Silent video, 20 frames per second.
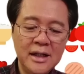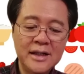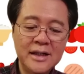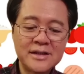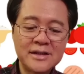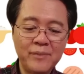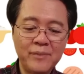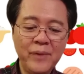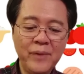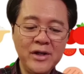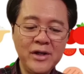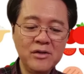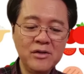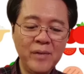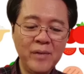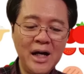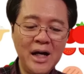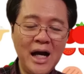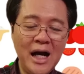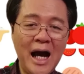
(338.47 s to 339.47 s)
Isa pa yung
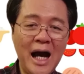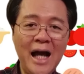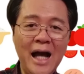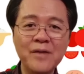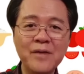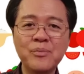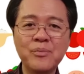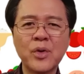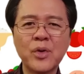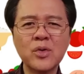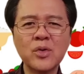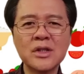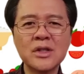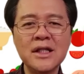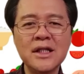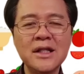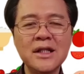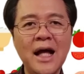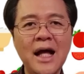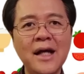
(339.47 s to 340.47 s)
mga high
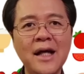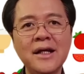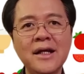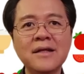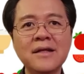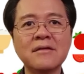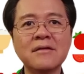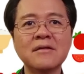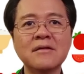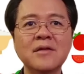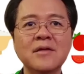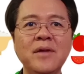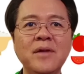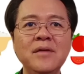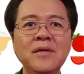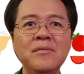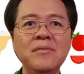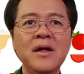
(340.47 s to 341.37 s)
protein diet, di ba?